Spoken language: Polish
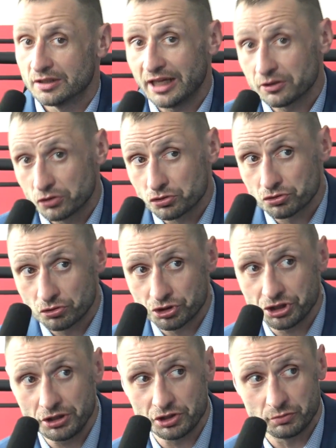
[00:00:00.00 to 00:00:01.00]
Tak, no już
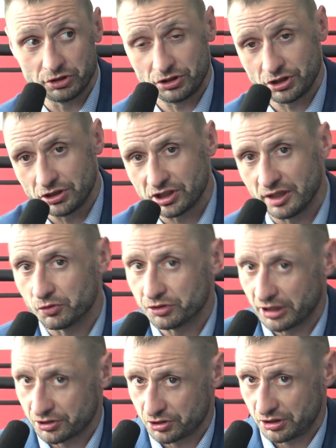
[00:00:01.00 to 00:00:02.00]
ruszyliśmy tydzień
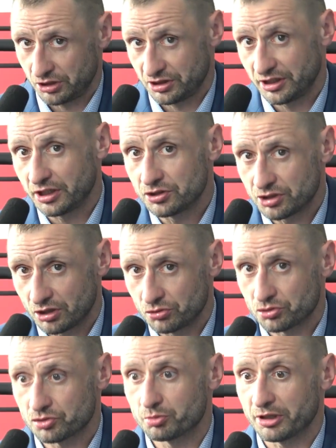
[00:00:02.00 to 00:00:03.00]
temu, także te zajęcia
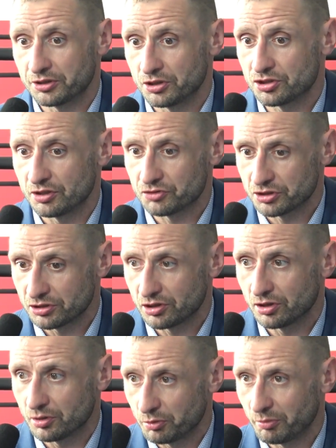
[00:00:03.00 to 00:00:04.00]
już praktycznie
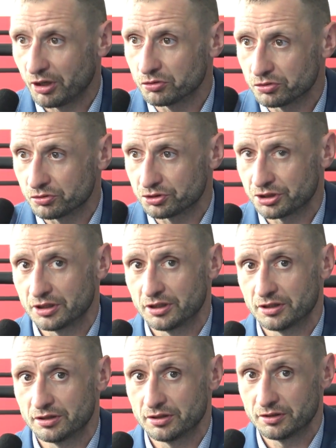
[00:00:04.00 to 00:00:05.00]
wszystko pomalutku
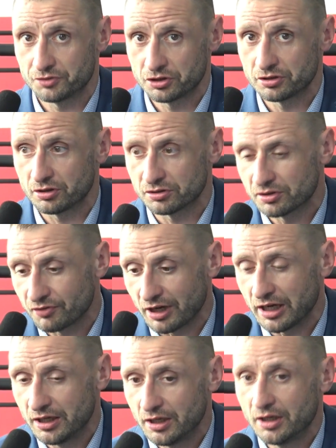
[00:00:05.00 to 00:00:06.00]
się, e, wszystko
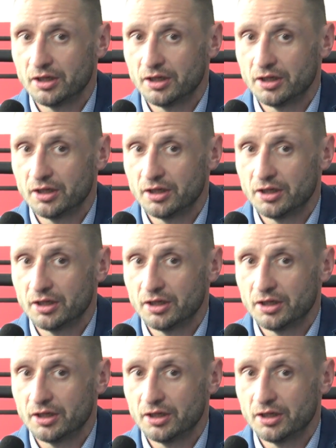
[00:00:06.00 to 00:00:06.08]
trwa.